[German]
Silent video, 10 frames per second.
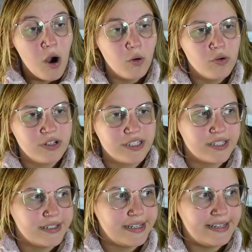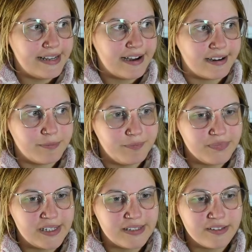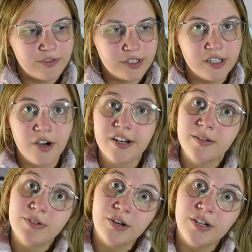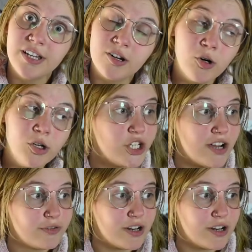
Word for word: Und ja, das wollte ich heute mit euch erkundschaft,